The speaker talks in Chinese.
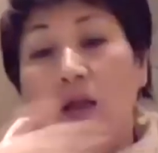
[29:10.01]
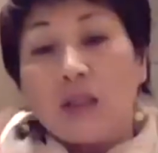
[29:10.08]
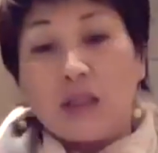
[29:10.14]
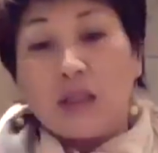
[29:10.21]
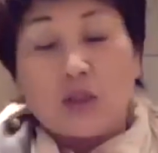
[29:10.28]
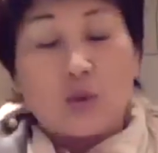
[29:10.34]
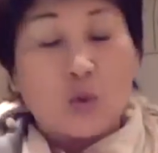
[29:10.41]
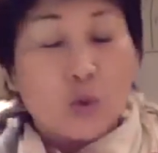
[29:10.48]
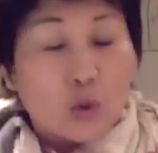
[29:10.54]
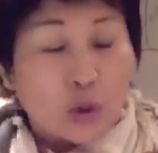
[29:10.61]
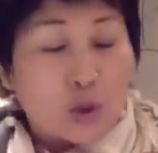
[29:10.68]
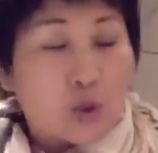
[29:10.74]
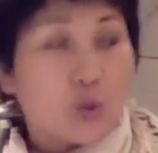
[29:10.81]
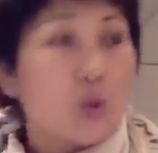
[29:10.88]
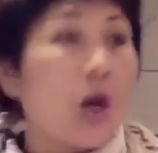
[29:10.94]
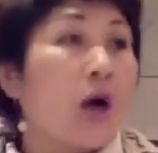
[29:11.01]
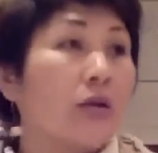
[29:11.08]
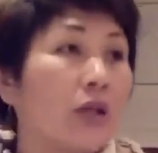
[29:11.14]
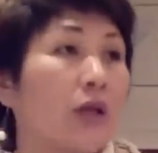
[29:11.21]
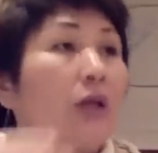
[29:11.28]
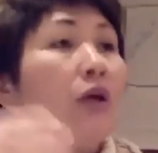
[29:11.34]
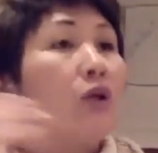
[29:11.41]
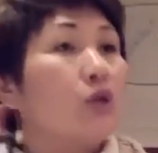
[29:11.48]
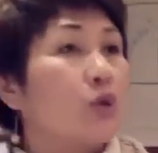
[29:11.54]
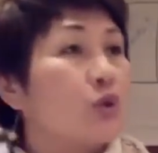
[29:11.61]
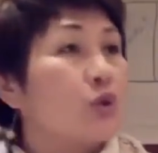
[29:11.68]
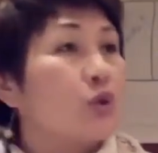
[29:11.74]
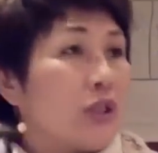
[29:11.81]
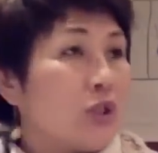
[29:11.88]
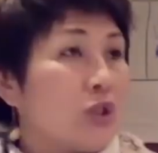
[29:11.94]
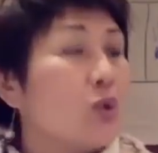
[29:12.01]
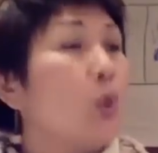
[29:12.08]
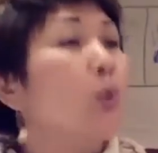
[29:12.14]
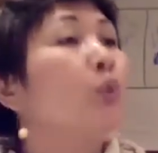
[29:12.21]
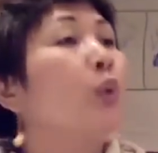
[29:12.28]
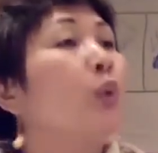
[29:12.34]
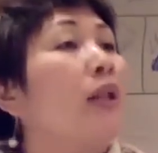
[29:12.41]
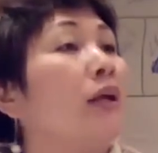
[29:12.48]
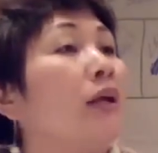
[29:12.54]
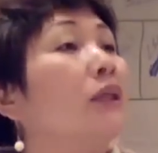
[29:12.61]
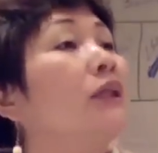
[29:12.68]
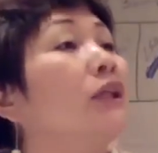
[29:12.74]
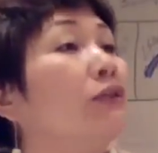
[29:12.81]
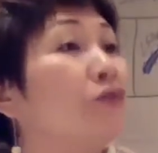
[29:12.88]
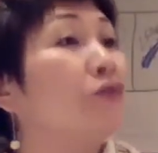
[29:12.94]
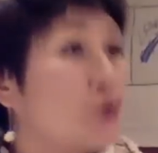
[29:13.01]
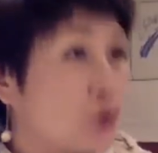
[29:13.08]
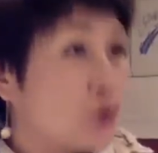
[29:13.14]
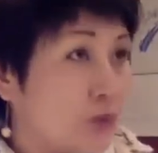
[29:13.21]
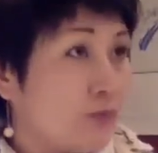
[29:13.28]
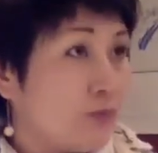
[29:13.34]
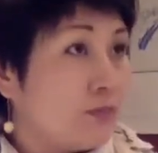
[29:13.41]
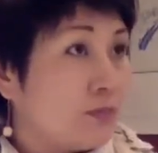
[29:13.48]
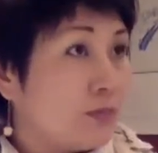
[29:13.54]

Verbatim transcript: 你你需要的就是你终端的客户群，